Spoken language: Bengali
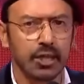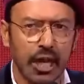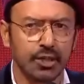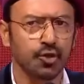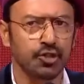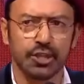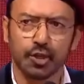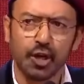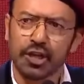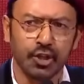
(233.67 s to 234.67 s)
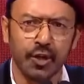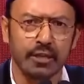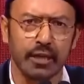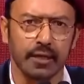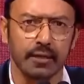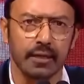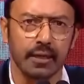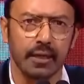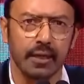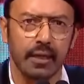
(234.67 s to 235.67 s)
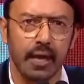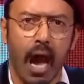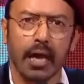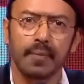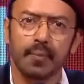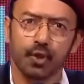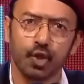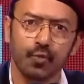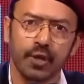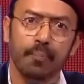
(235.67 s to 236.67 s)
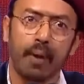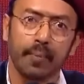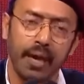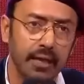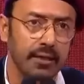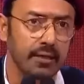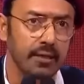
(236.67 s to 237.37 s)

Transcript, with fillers: স্বাস্থ্যসাথী কোনো নিশ্চয়তা নেই আগামী প্রজন্ম এটা পাবেই